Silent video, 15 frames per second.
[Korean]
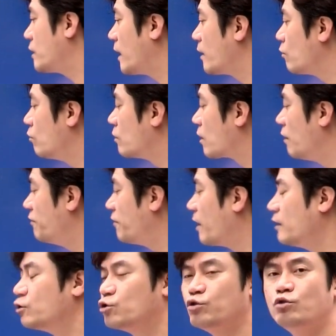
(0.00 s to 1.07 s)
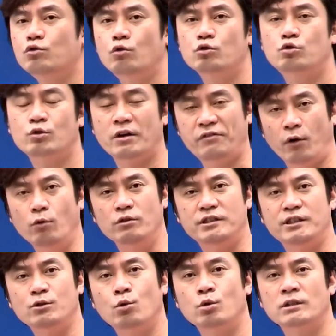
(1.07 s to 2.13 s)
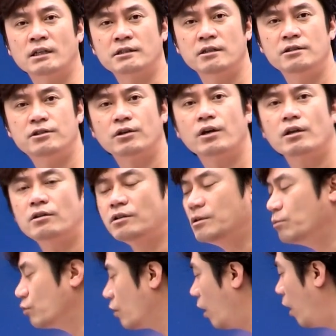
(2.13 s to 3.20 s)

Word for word: 창의군을 결성한 주인공 중에 서울 진공 작전을 전개했던 인물은